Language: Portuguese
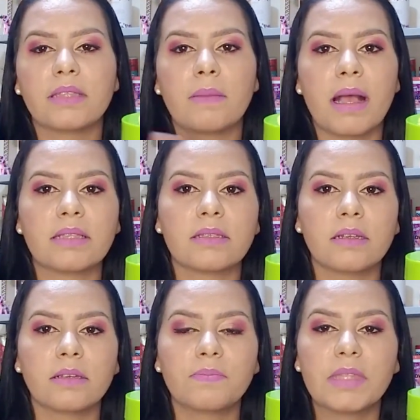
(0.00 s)
Tem
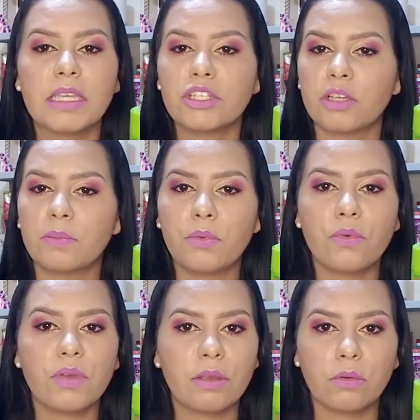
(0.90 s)
máscara,
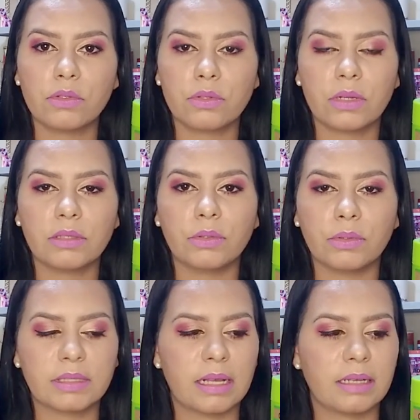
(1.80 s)
shampoo e
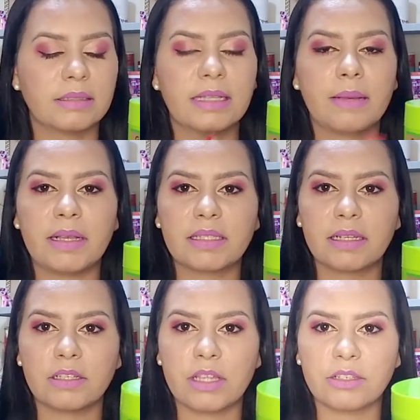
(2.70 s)
condicionador, tá? Da
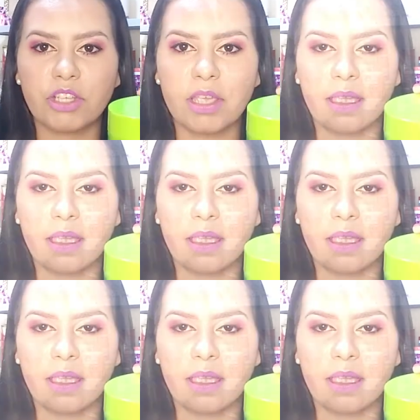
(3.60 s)
máscara Jage